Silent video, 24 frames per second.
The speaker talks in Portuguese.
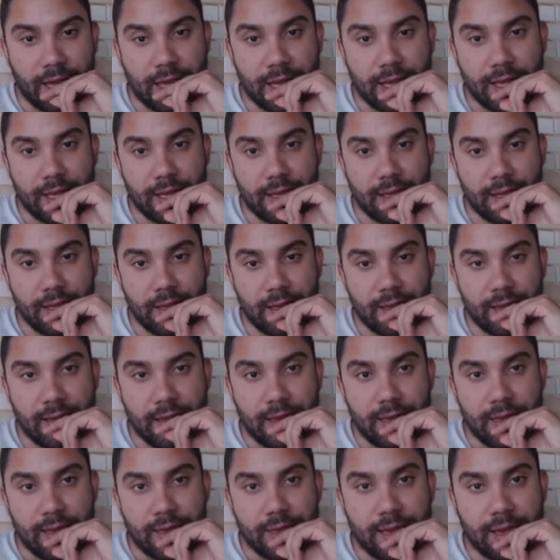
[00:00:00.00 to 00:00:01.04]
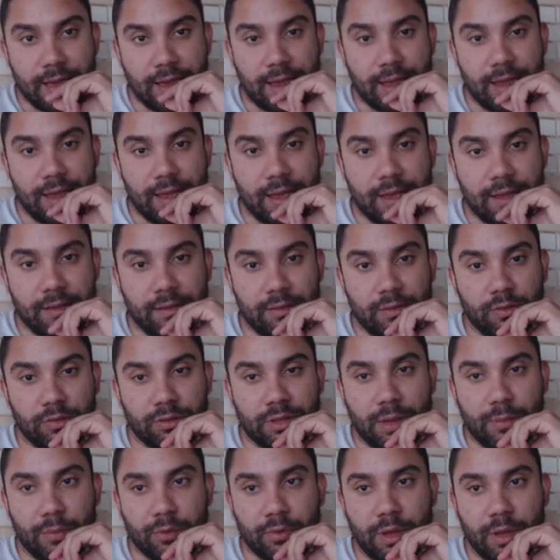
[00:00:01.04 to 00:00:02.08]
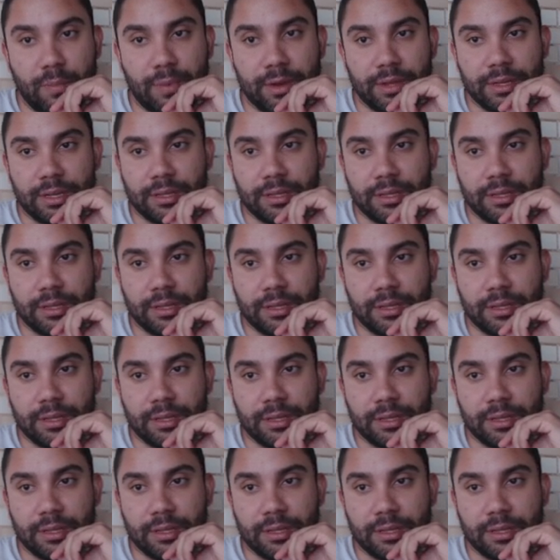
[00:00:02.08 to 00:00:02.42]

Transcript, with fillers: Tá? E aqui, não está muito